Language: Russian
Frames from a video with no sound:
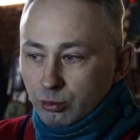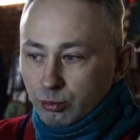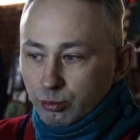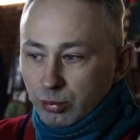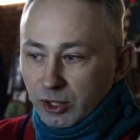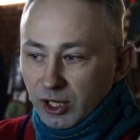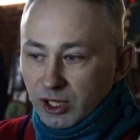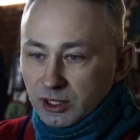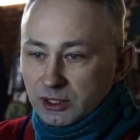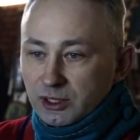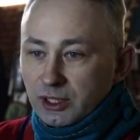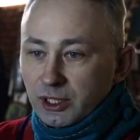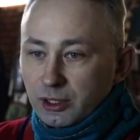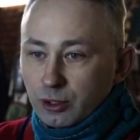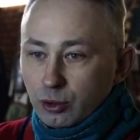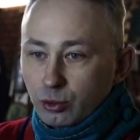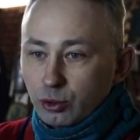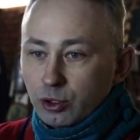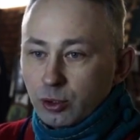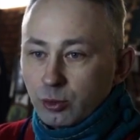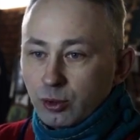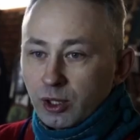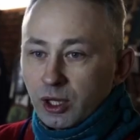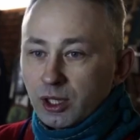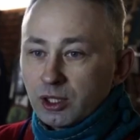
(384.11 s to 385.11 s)
показать
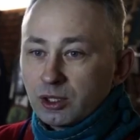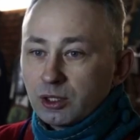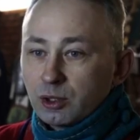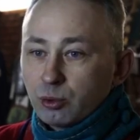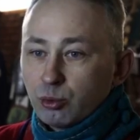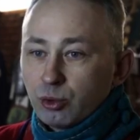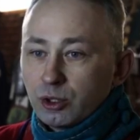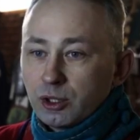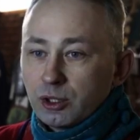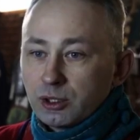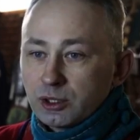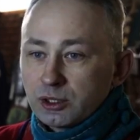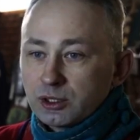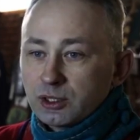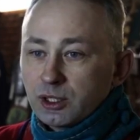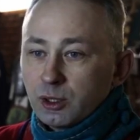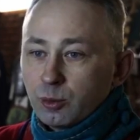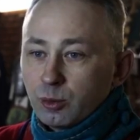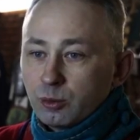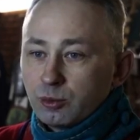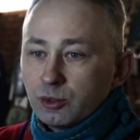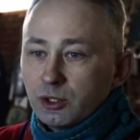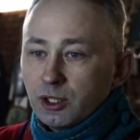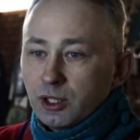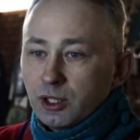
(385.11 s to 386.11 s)
людям, как это было на самом